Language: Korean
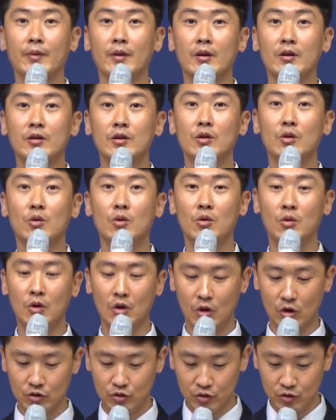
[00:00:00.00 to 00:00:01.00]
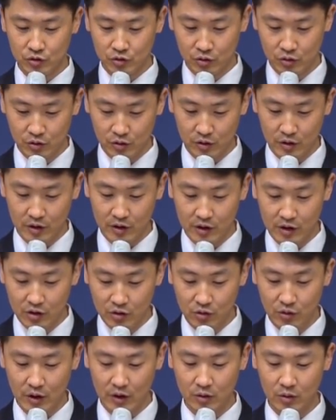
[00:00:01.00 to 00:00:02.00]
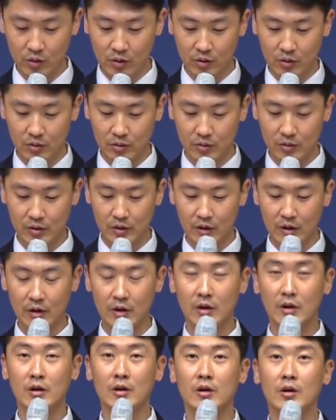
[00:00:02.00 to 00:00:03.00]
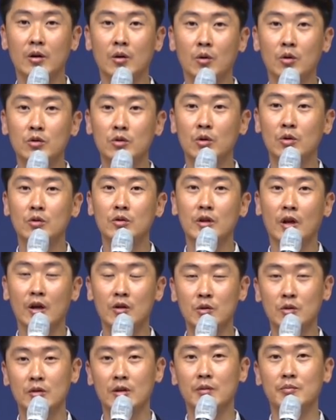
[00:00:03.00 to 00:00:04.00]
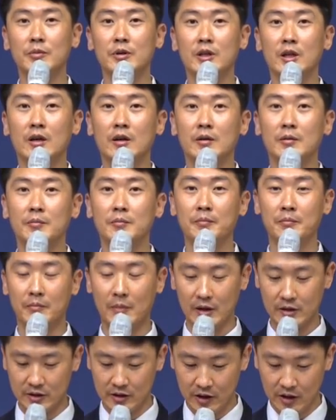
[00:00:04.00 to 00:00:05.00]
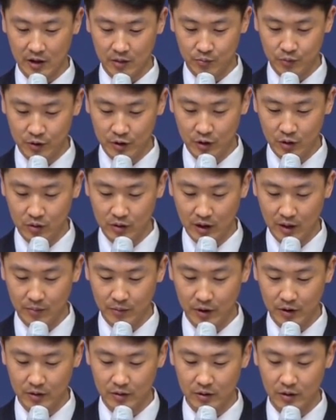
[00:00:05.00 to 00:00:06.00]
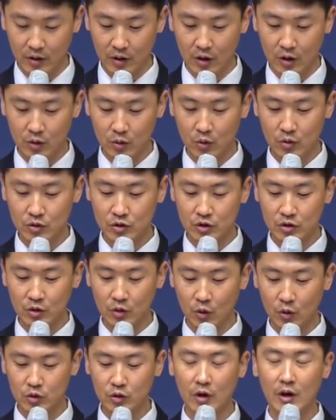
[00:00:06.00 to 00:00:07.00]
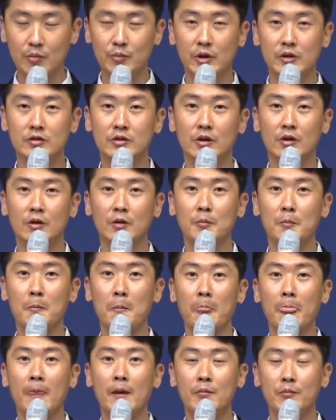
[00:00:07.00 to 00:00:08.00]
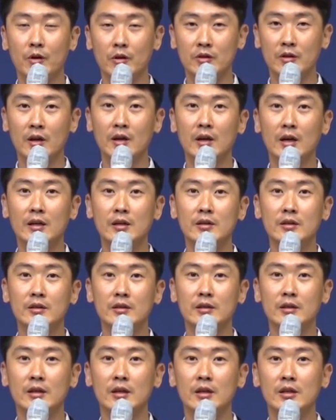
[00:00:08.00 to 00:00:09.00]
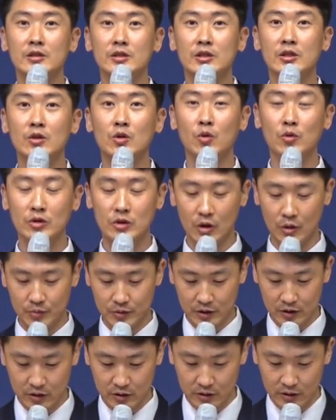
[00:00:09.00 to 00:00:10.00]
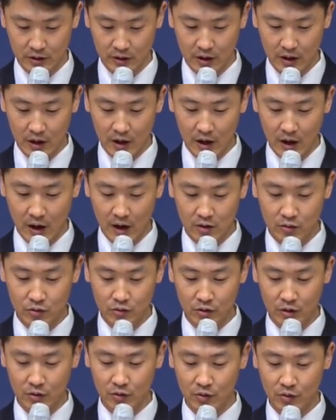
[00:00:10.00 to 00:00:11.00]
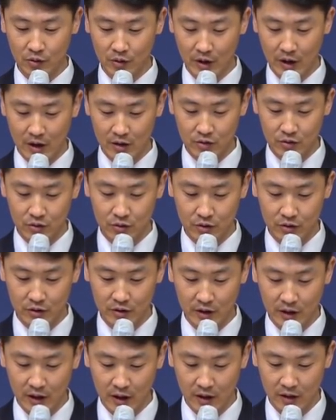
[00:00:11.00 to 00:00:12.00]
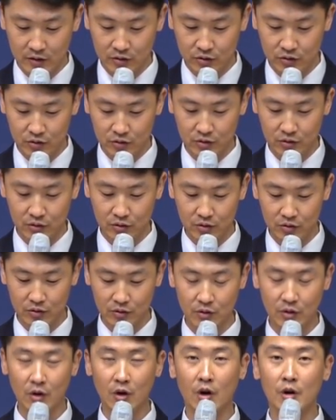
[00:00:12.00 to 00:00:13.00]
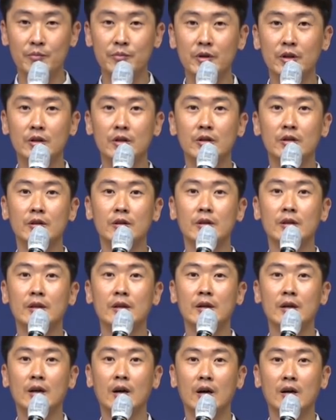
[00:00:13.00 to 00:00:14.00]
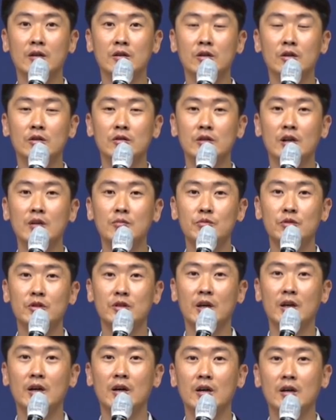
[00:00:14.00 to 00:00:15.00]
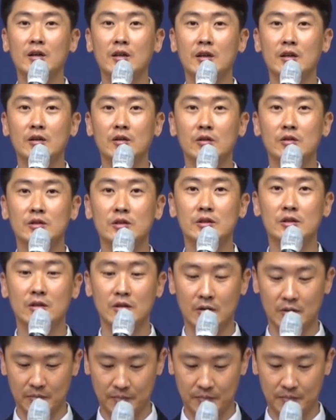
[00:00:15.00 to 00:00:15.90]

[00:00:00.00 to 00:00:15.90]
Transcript: 그리고 수술 이후에도 어, 고통은 계속됩니다. 마취가 풀리고 나면 통증을 호소하면서 몇 달간은 진통제 없이는 하루 하루를 살아갈 수 어, 없는 아, 그런 삶을 살아가게 되는 것이죠.